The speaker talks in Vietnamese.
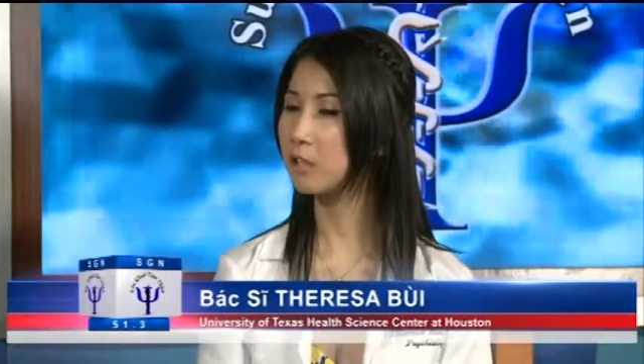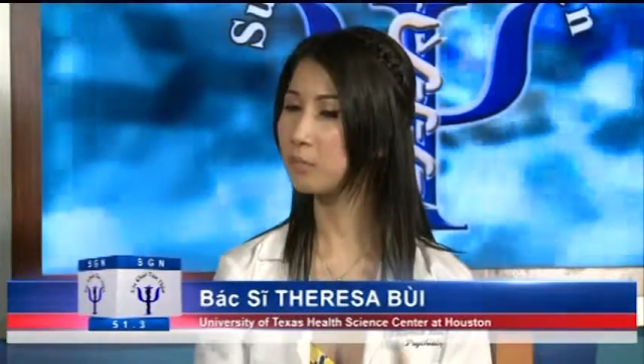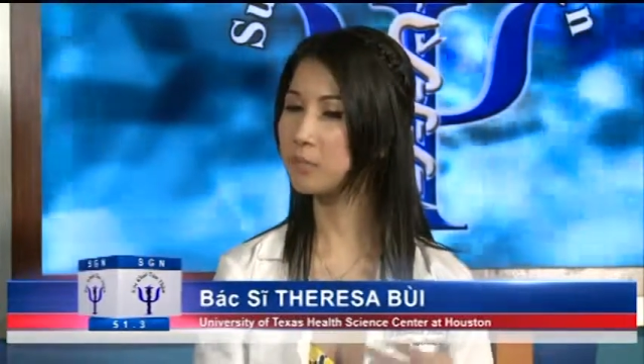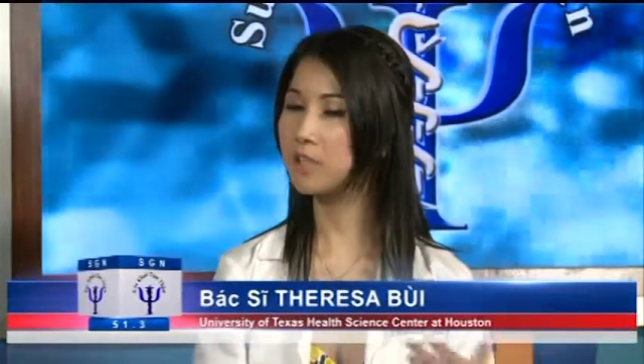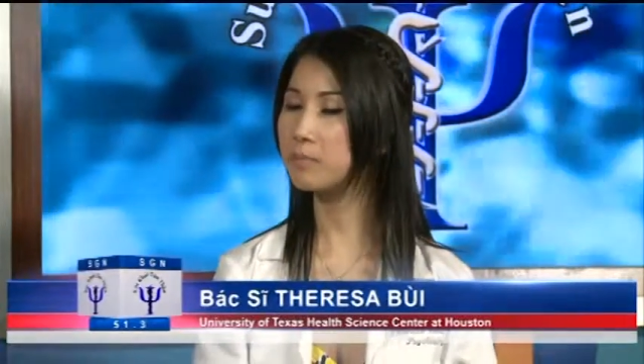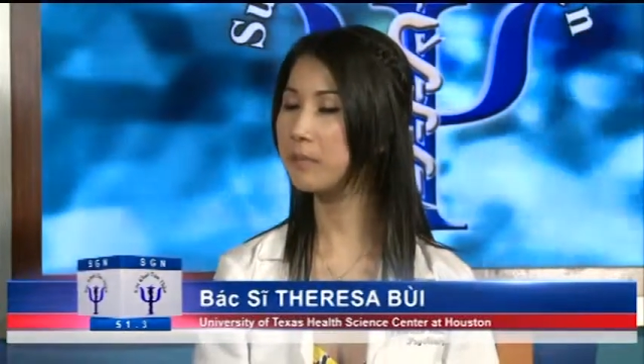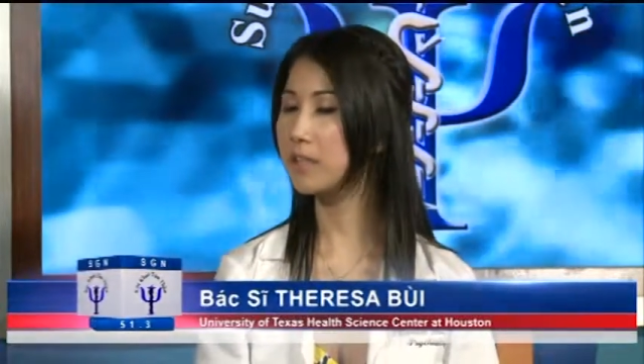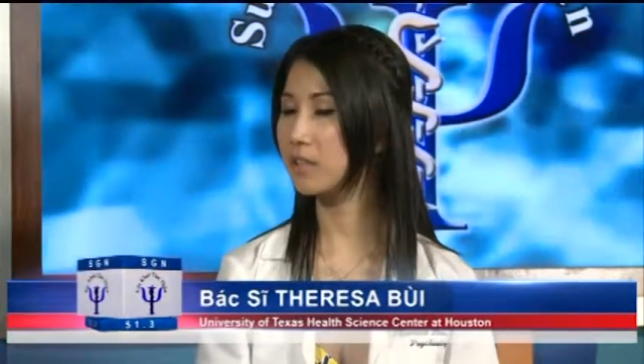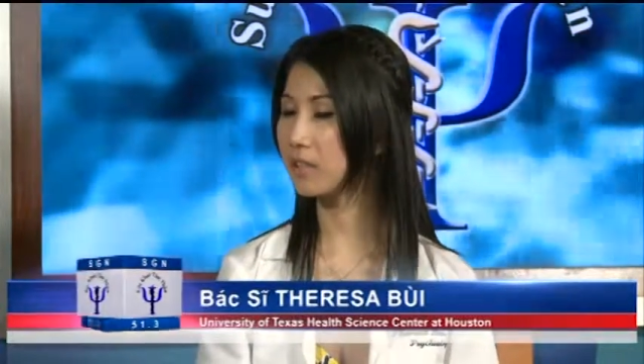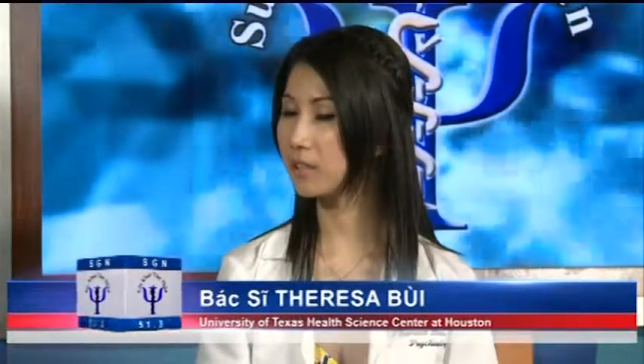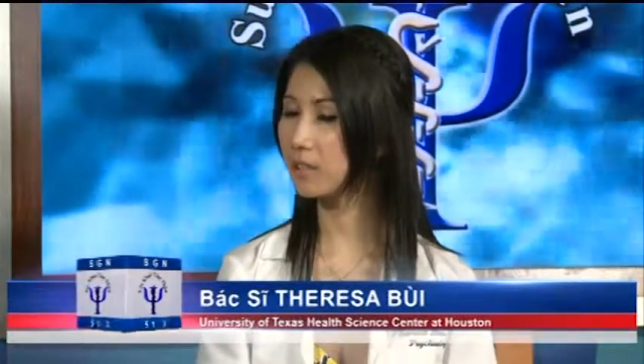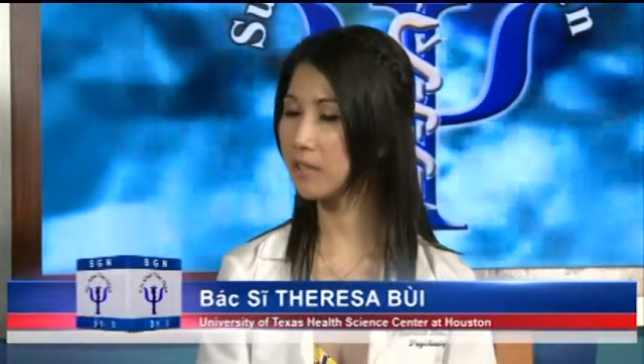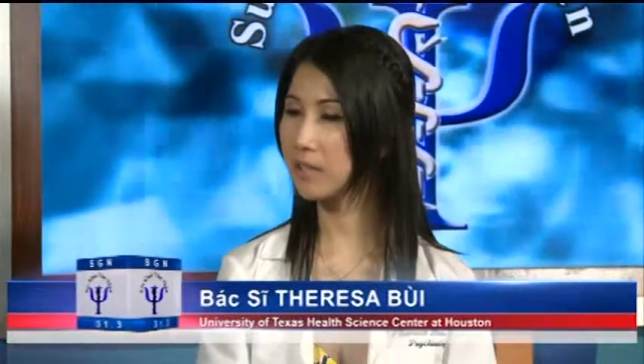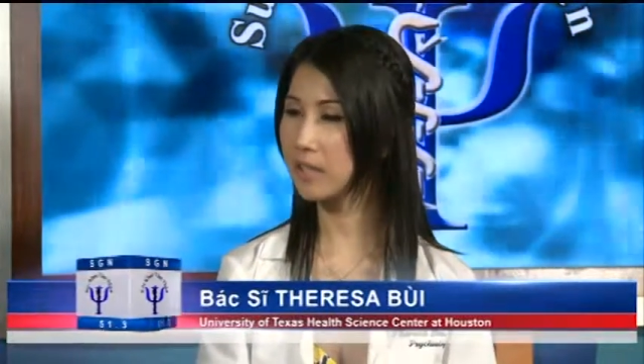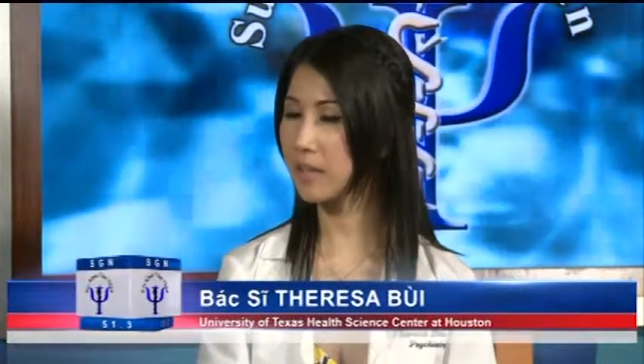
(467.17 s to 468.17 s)
lúc trước bây giờ
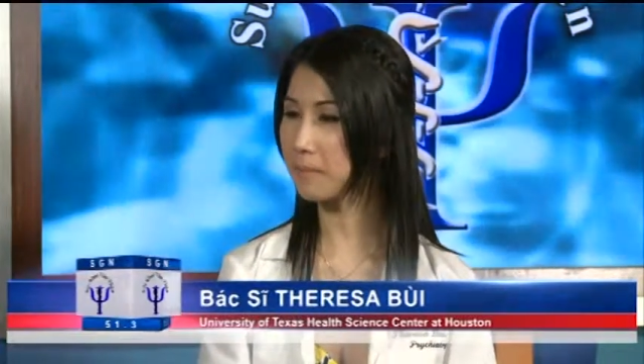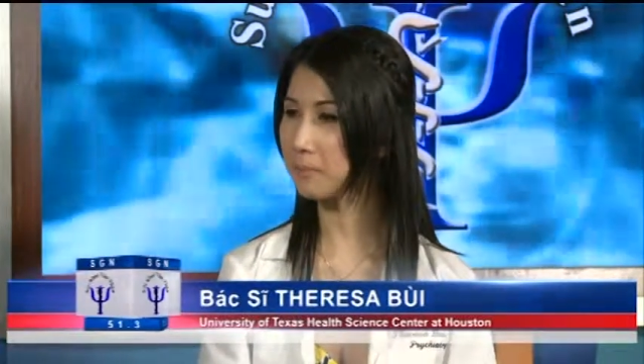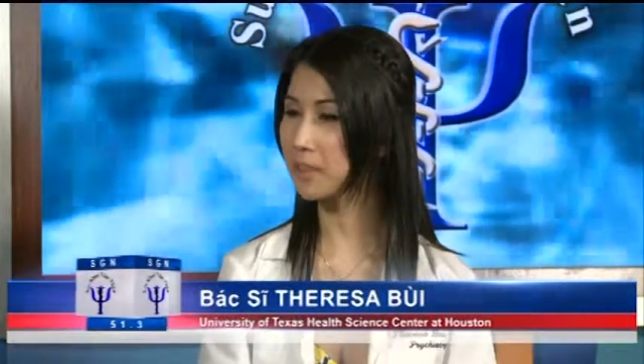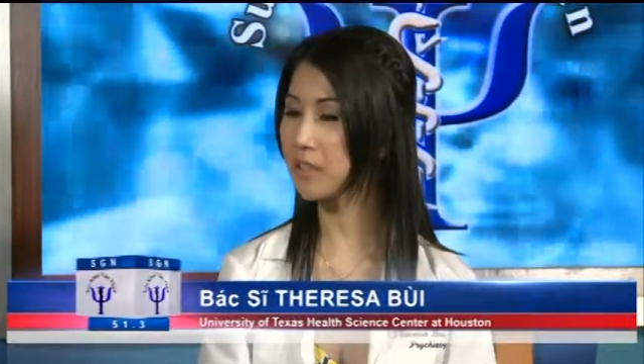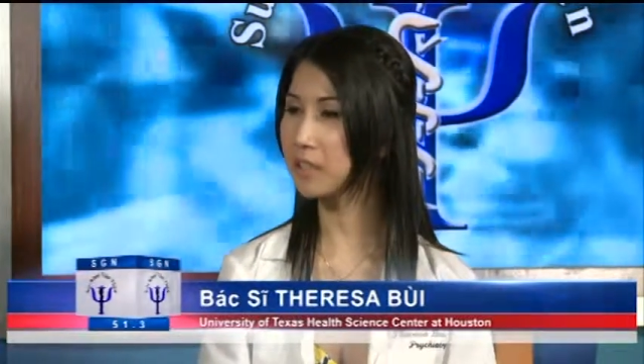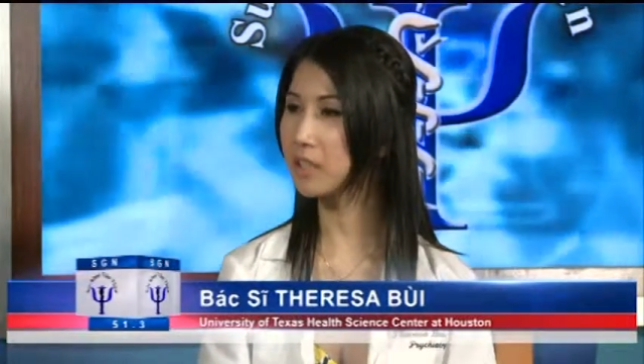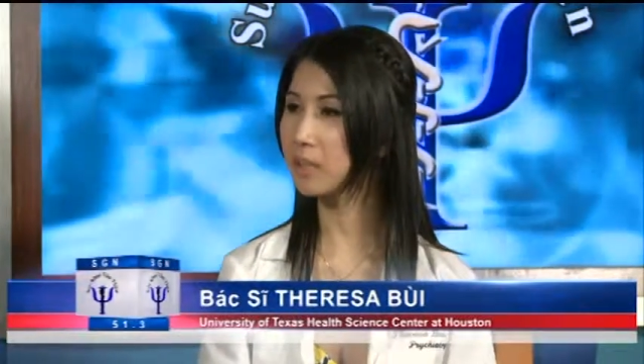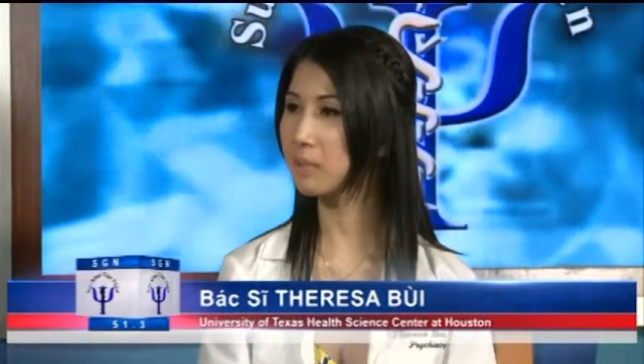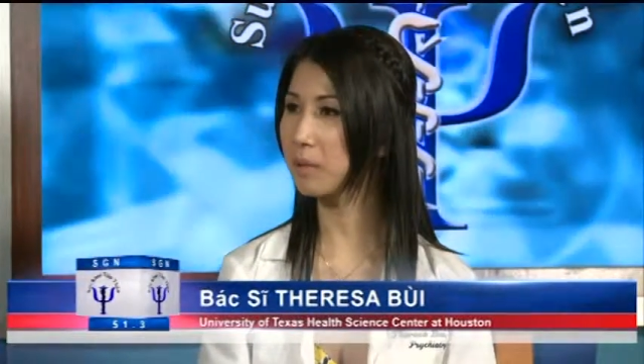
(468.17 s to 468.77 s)
rất là đàm tính,